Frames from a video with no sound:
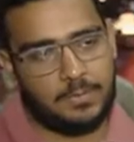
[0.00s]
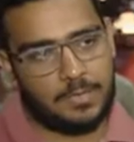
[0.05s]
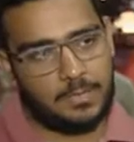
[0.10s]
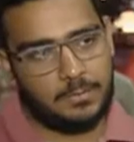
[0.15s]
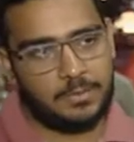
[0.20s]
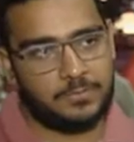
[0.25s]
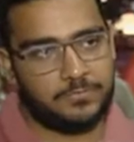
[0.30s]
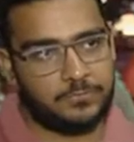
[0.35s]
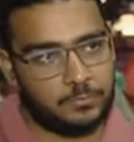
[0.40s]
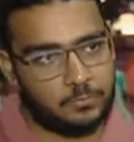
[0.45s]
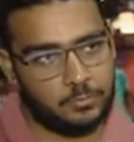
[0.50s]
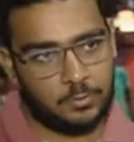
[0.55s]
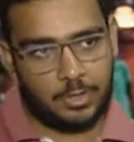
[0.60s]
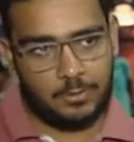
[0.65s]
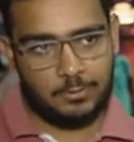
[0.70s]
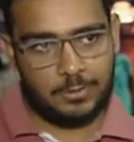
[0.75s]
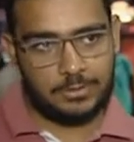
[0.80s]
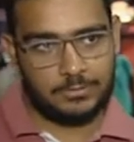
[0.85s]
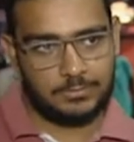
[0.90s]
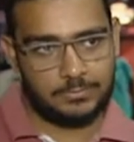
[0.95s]
برنامج في النور
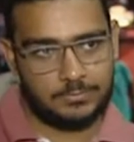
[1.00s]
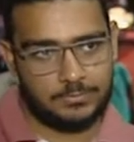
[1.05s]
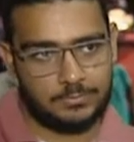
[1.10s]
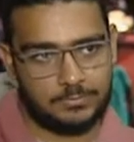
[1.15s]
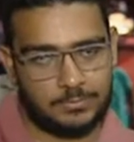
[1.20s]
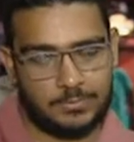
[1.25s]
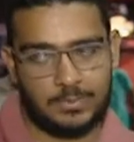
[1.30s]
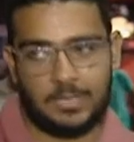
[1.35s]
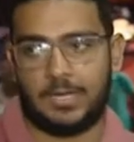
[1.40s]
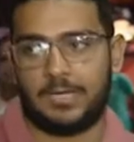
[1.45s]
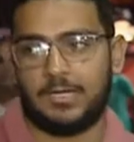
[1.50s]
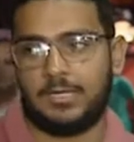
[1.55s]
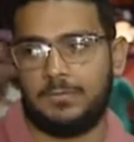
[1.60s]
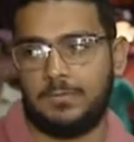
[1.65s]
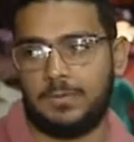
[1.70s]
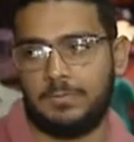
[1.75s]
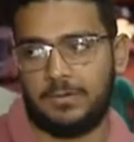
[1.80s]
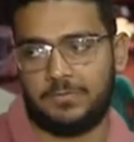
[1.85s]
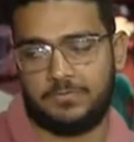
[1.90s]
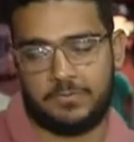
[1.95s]
قوي يعني
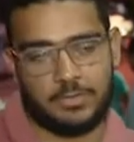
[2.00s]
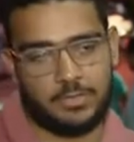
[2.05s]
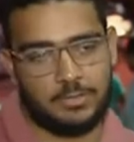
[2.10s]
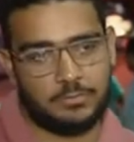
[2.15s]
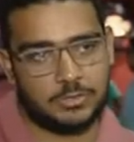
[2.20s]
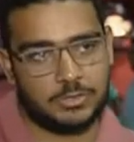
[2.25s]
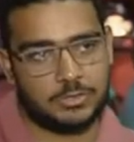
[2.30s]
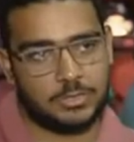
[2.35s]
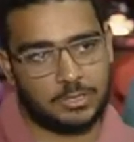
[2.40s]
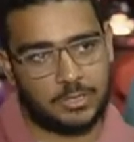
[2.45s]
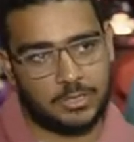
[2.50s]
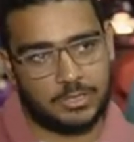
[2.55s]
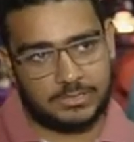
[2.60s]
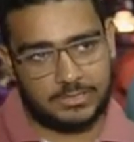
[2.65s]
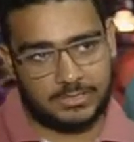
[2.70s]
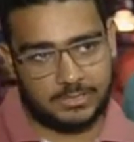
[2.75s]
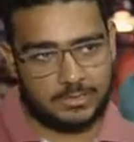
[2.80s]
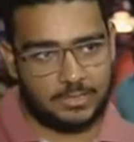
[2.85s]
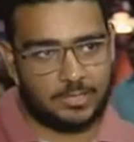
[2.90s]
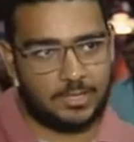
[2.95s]
بيبقى فيه مصداقيه
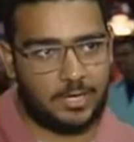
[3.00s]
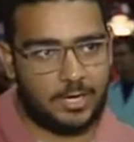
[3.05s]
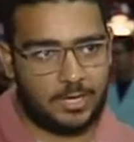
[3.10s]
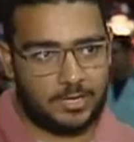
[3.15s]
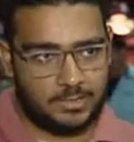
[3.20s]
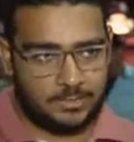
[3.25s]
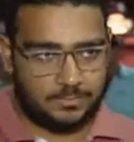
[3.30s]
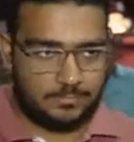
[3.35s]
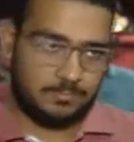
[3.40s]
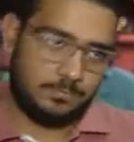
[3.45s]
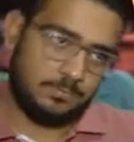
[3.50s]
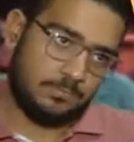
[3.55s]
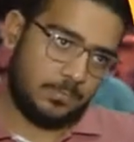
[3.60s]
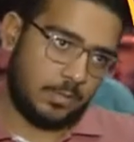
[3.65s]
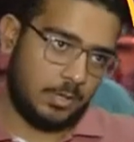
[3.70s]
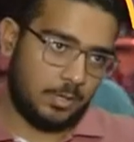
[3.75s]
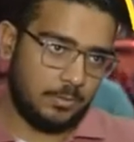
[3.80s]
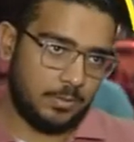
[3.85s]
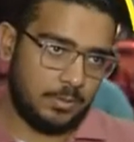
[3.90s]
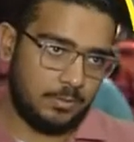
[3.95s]
سياسيه عن
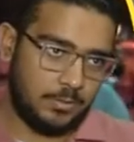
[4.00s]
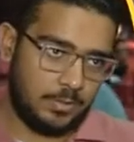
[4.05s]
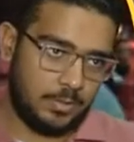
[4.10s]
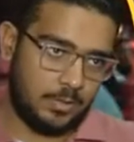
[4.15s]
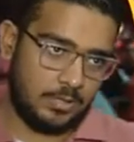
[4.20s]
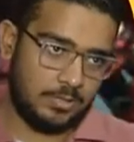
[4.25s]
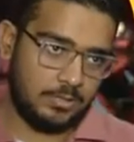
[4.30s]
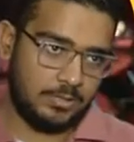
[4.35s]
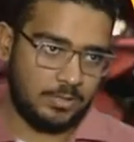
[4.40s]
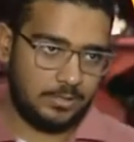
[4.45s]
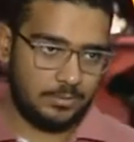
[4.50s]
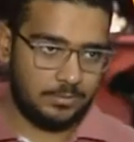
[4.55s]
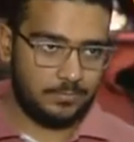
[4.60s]
برامج بره جدا